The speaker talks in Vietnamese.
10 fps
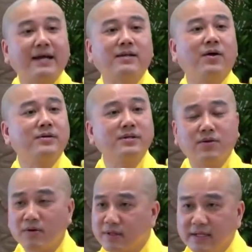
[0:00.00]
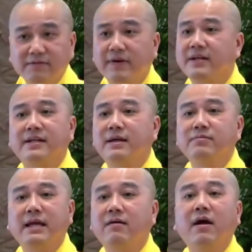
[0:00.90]
khác thôi chứ còn tiếng Việt là
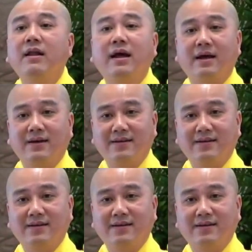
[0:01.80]
giống nhau hết à.